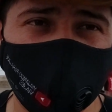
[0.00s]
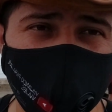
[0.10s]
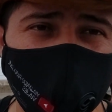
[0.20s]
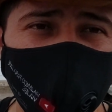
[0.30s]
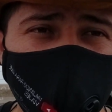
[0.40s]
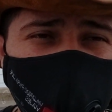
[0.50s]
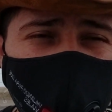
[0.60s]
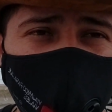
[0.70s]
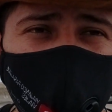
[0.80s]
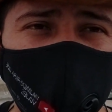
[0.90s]
les repito, nos
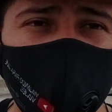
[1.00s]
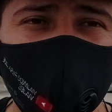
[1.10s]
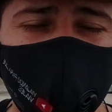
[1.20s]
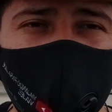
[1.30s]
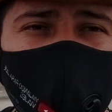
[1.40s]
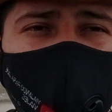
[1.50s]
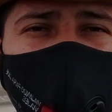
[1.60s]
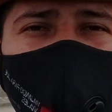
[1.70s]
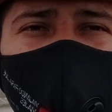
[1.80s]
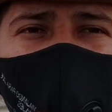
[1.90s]
vinimos en un sprinter.
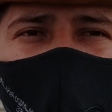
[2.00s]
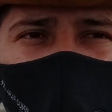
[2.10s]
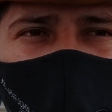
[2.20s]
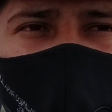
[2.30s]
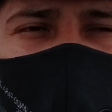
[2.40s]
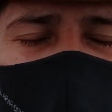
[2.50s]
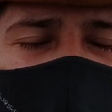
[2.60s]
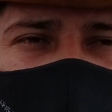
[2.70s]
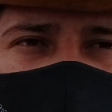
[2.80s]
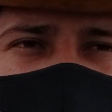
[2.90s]
Este,